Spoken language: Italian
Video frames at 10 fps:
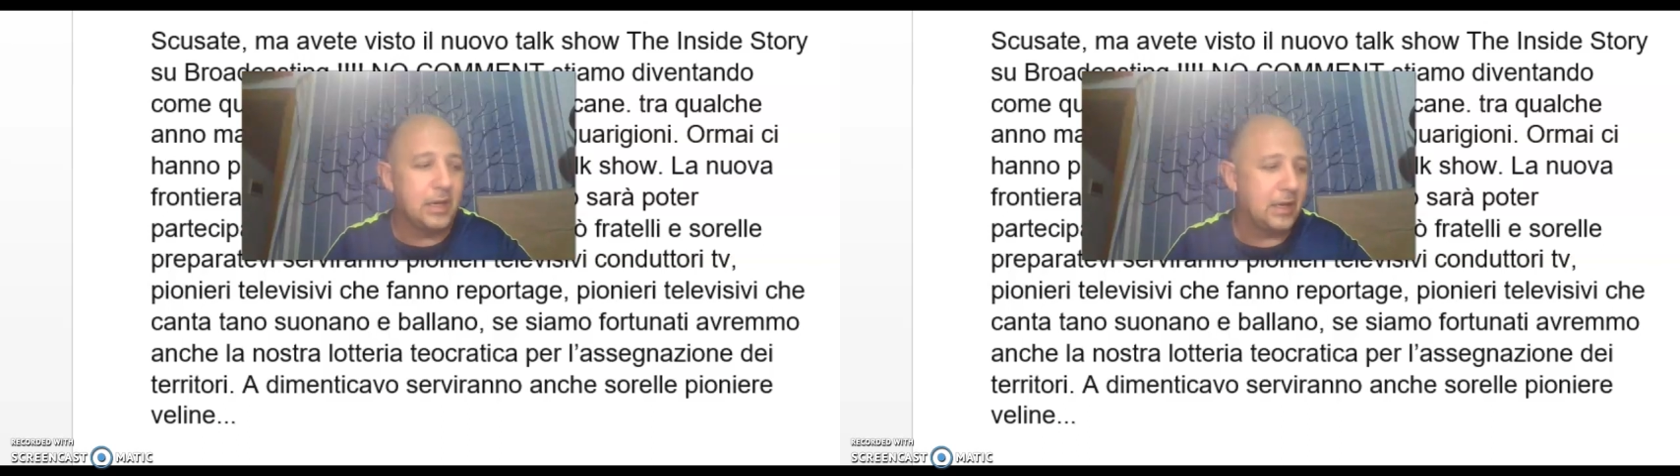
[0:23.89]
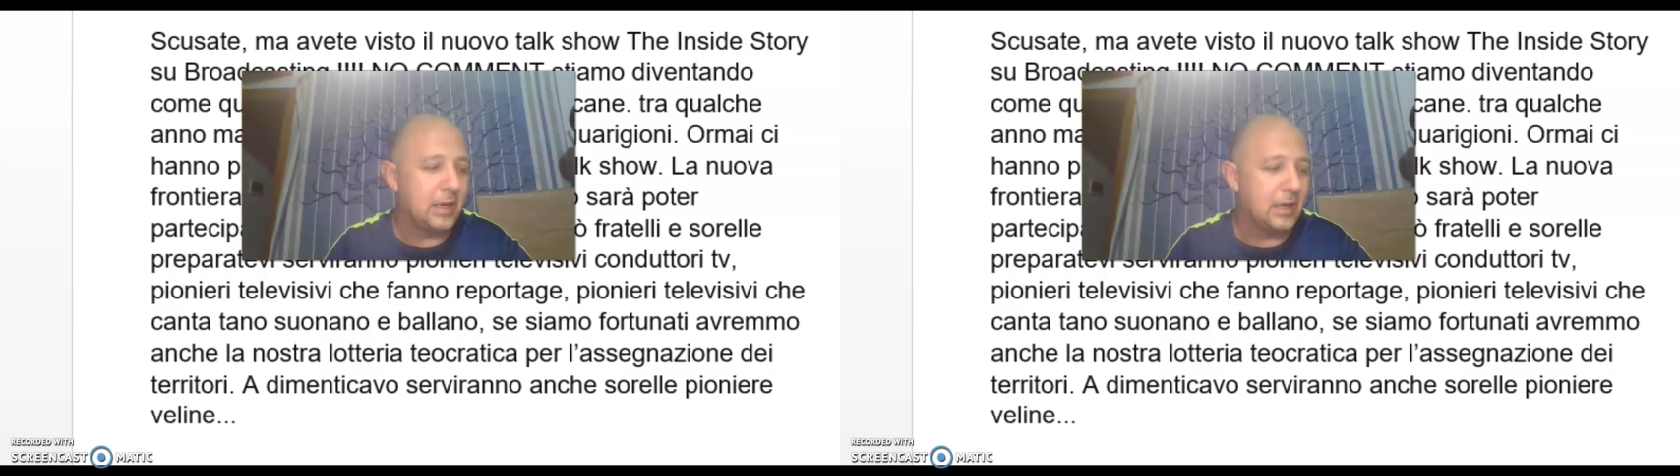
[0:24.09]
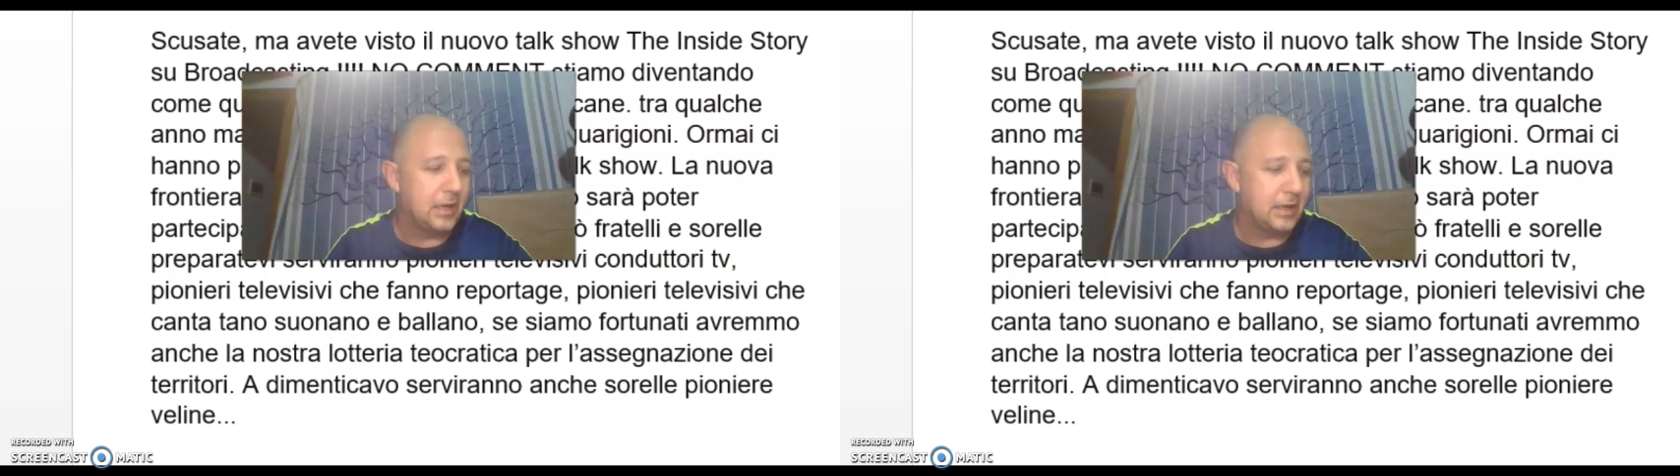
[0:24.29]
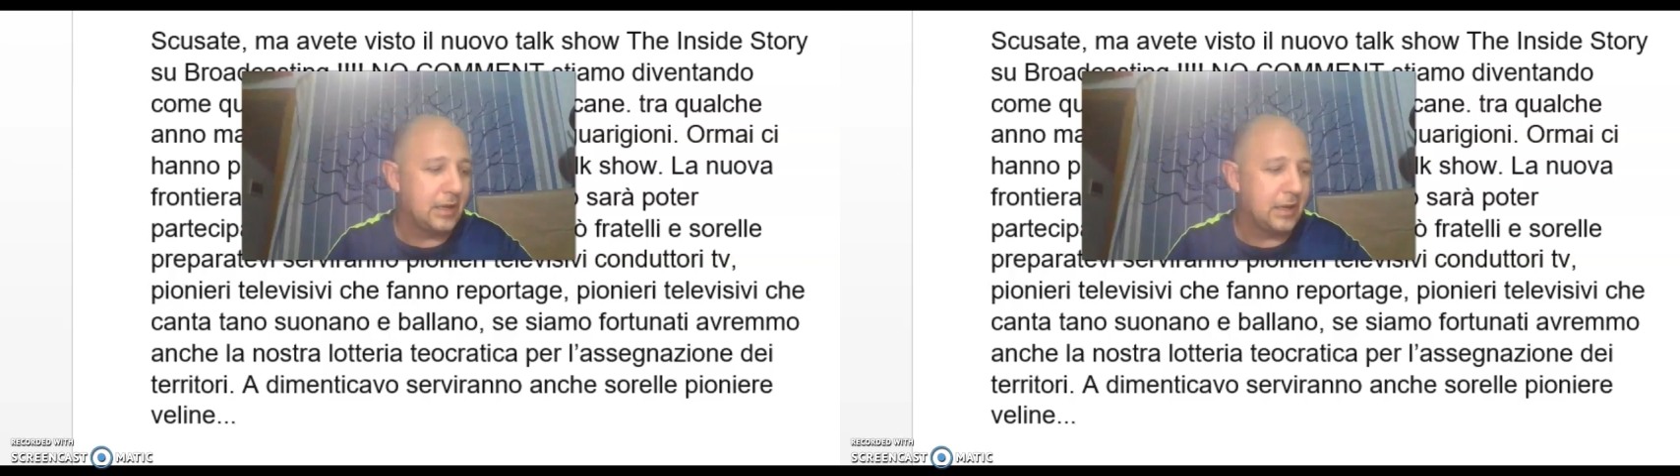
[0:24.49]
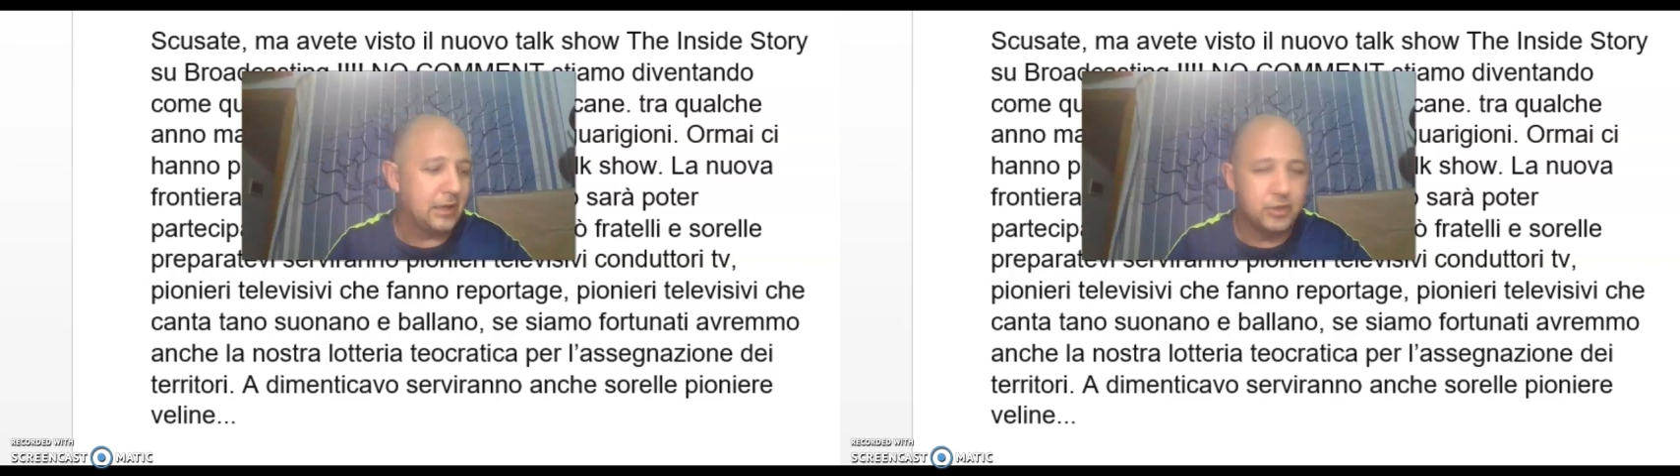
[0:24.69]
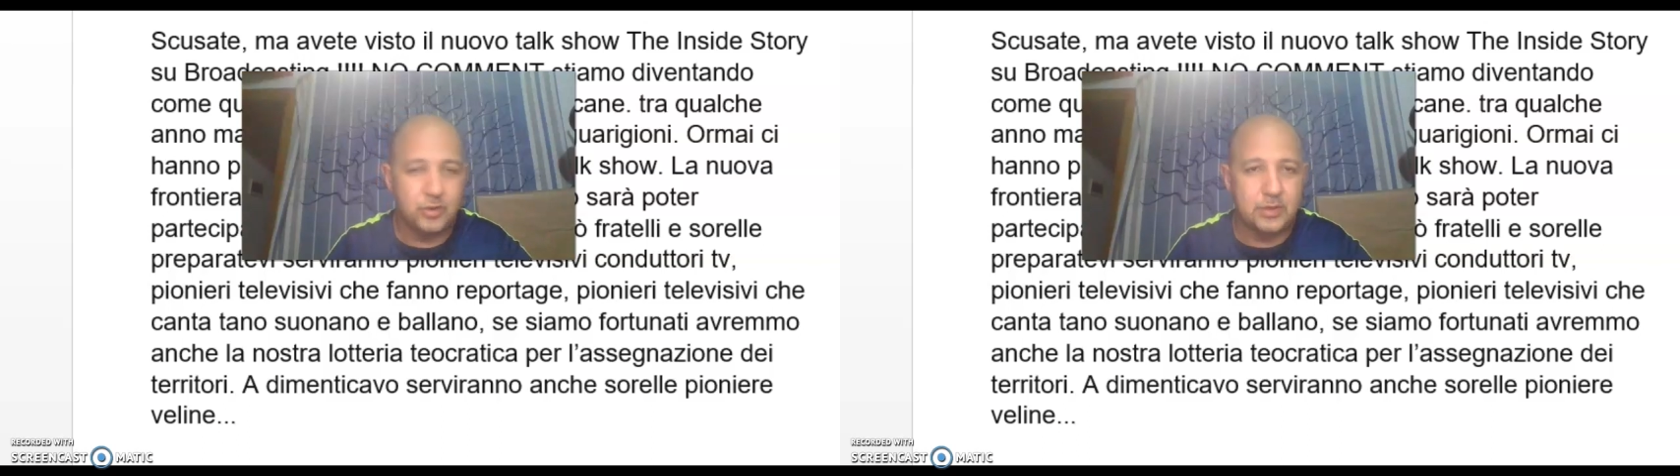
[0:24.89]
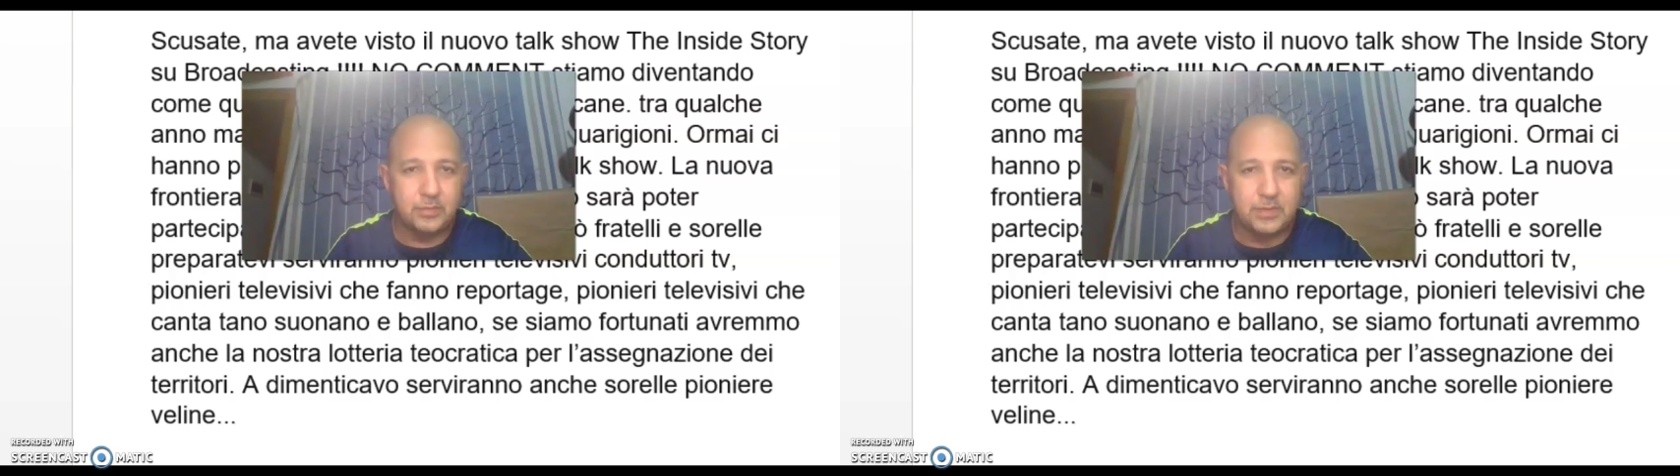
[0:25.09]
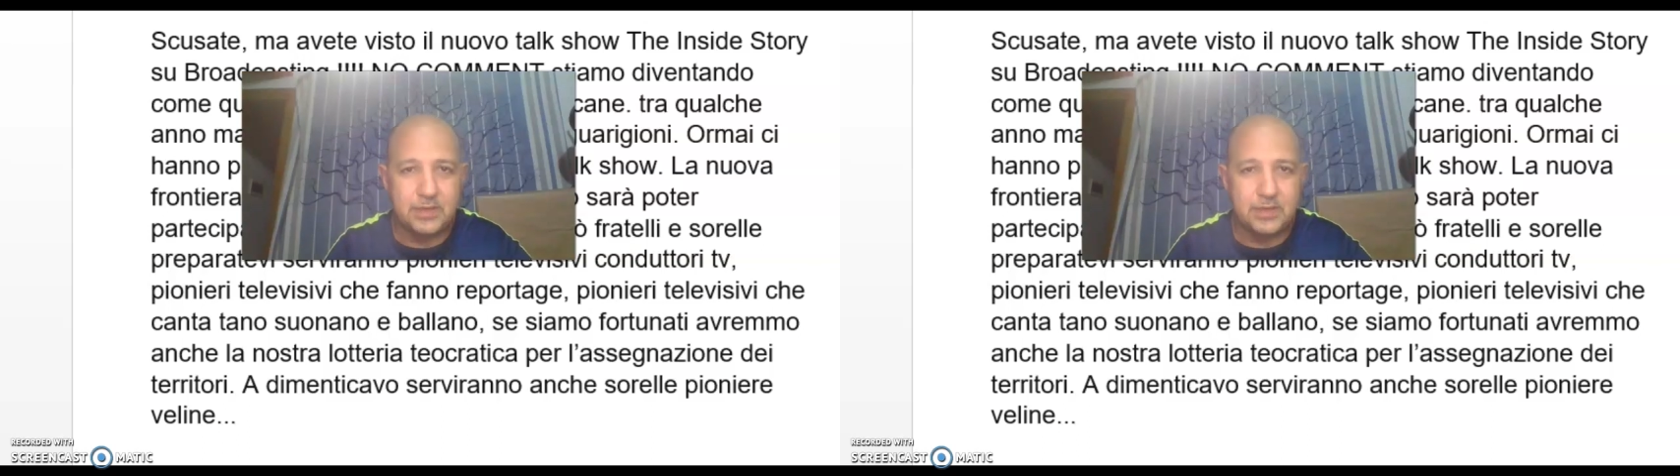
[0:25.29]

le regioni del